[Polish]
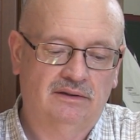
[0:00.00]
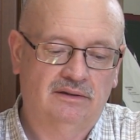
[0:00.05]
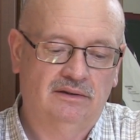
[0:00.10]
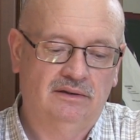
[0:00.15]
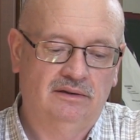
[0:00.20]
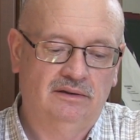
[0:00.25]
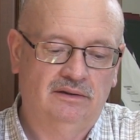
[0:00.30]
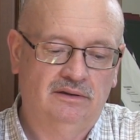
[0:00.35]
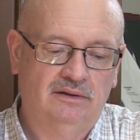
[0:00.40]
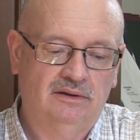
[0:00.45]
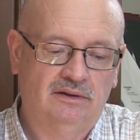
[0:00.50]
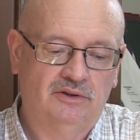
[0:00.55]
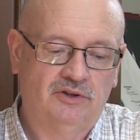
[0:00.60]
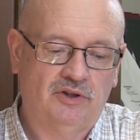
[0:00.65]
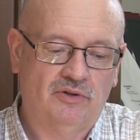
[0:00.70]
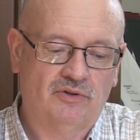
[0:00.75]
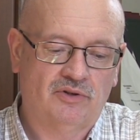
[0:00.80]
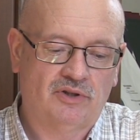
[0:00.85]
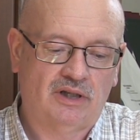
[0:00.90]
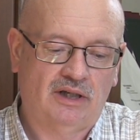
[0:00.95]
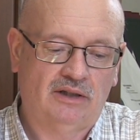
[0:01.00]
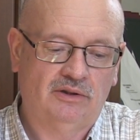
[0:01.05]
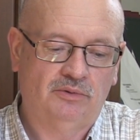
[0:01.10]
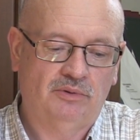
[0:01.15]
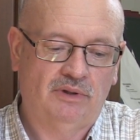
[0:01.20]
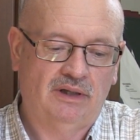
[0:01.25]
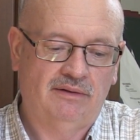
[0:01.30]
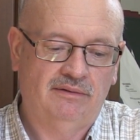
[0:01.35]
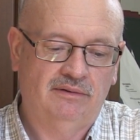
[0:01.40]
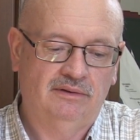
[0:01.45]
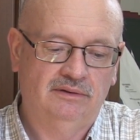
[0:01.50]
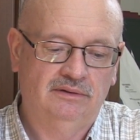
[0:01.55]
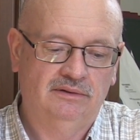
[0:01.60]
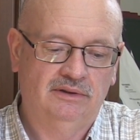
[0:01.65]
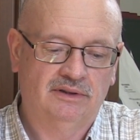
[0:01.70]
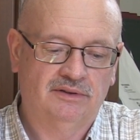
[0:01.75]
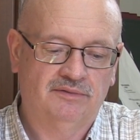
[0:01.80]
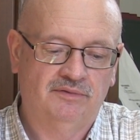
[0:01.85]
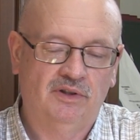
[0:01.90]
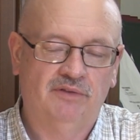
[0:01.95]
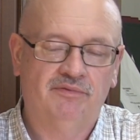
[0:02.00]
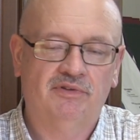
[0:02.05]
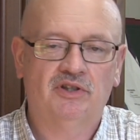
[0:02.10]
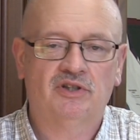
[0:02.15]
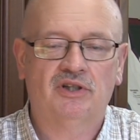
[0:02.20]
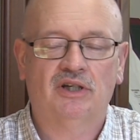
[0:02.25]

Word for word: e, e, książka, która jest w nowej